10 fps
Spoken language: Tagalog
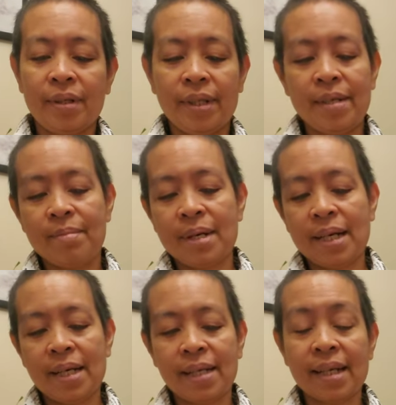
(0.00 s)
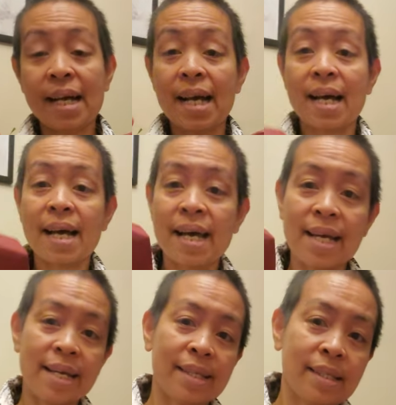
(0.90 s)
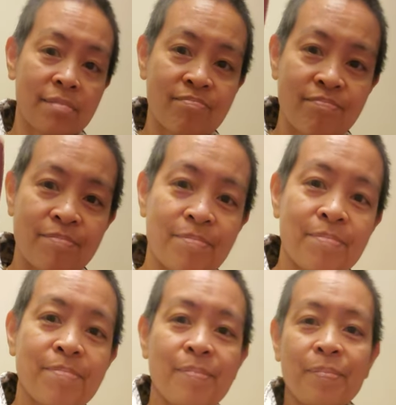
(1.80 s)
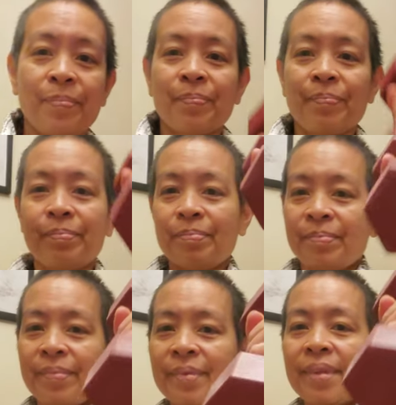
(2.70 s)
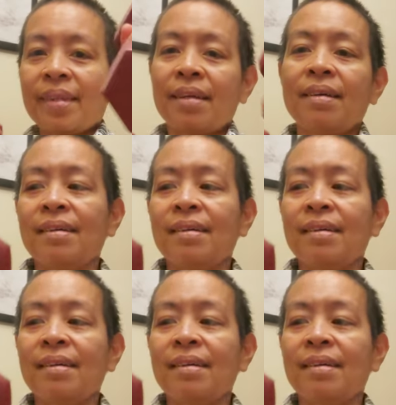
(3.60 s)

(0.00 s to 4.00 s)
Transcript: O, di ba? Guys! Mm. Mm.